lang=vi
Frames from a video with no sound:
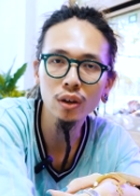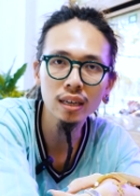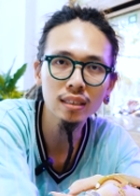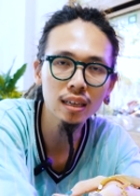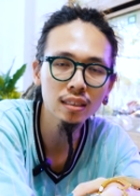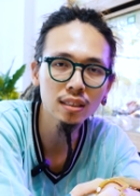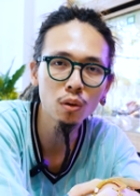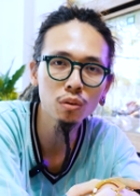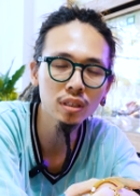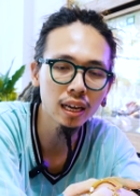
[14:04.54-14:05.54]
có thể cho ăn
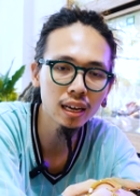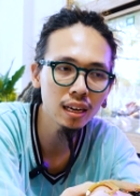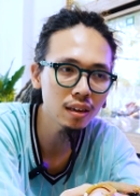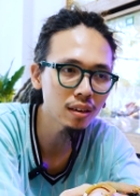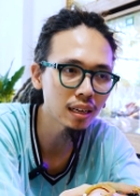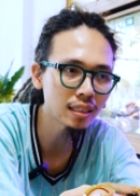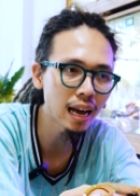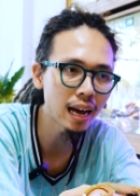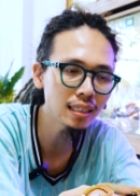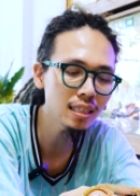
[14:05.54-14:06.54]
sâu dế hoặc là
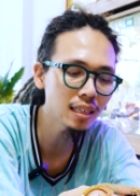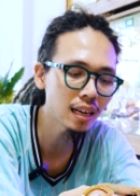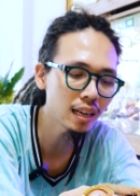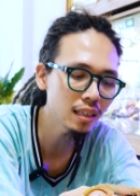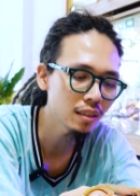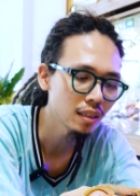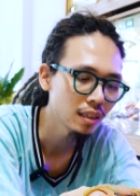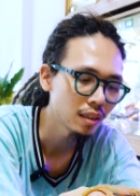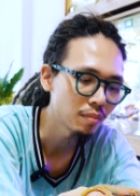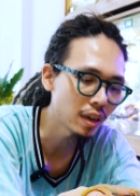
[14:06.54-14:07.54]
rán chứ gì đấy,
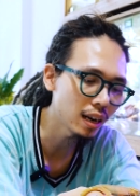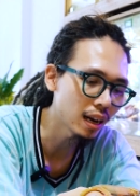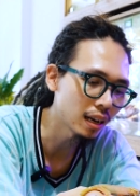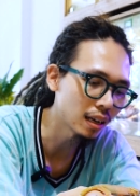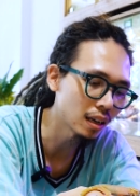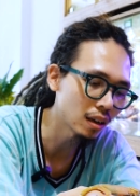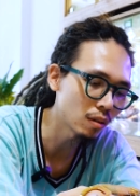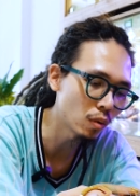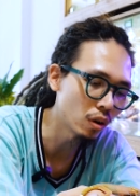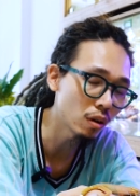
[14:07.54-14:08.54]
miễn là
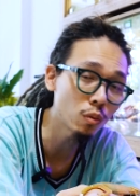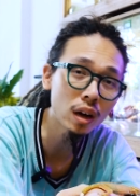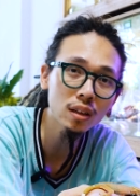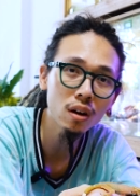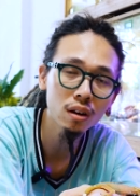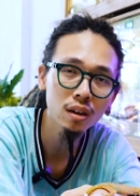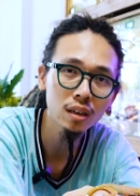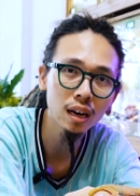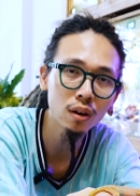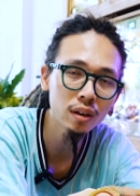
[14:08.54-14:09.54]
con mồi là không quá to
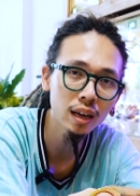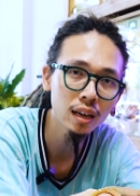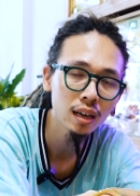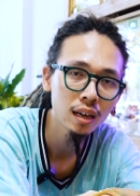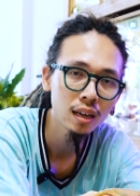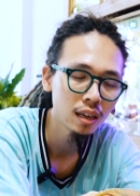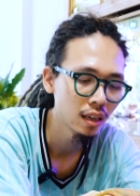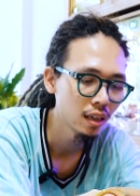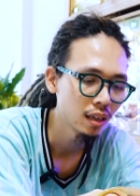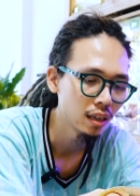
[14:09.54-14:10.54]
là ok.
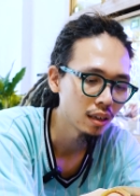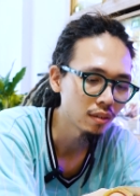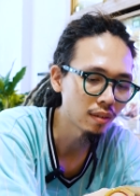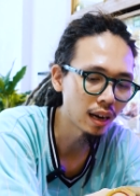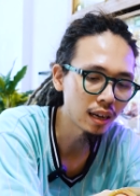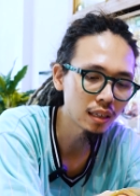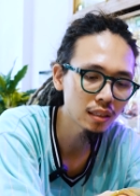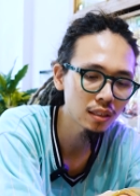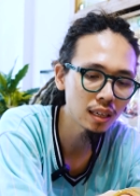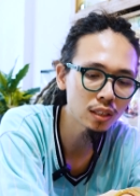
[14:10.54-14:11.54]

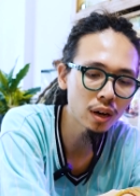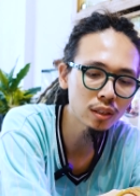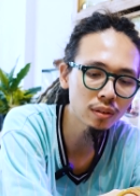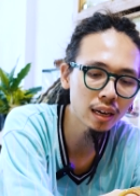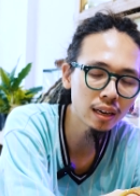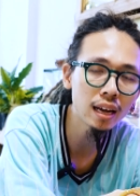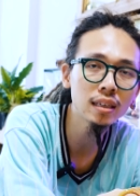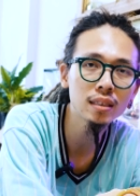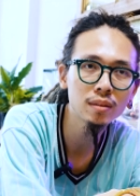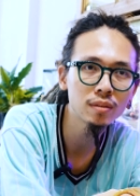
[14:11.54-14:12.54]
Và khi cho ăn chúng ta
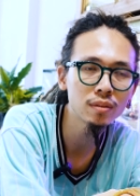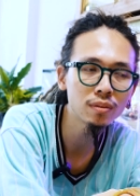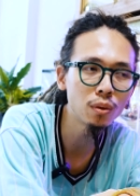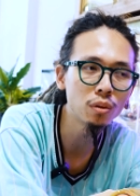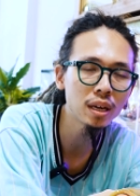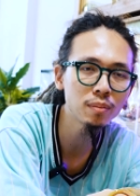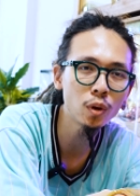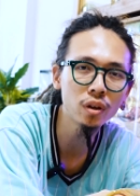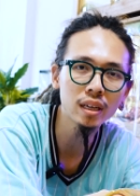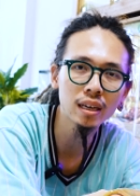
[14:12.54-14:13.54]
nên phủ
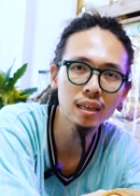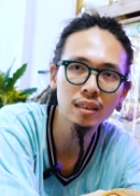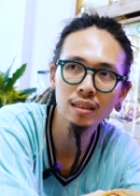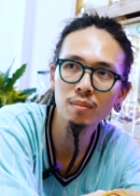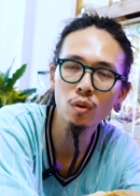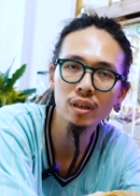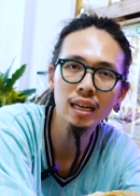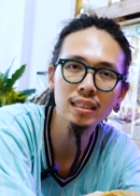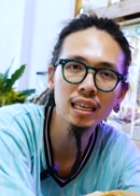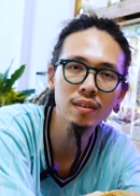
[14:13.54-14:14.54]
thêm bụi, thêm bột
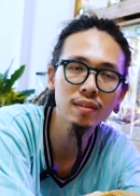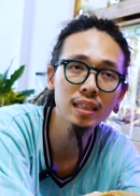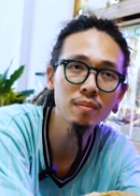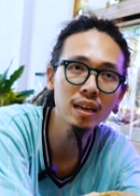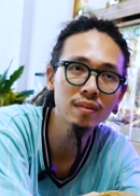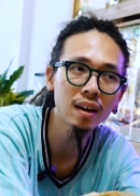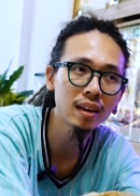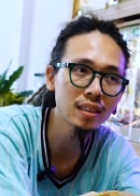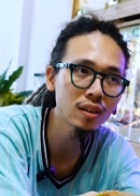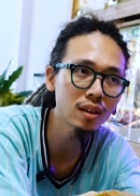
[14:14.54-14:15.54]
canxi với vitamin
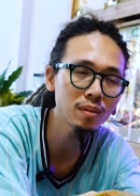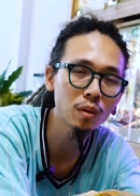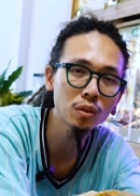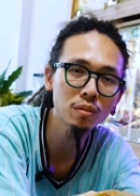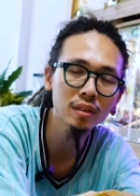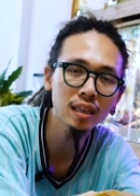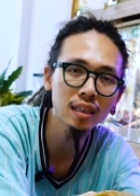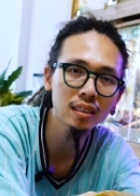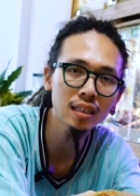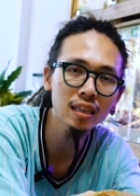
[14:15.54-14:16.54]
vào để cho nó bổ sung
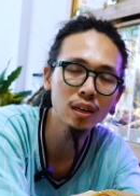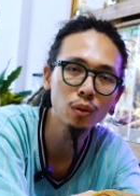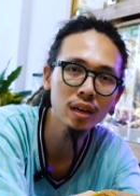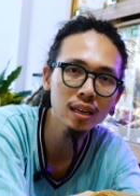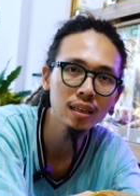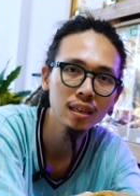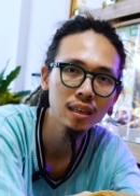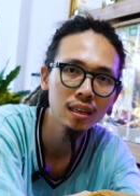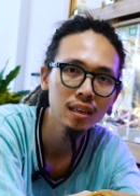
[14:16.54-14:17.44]
chất đầy đủ nhất.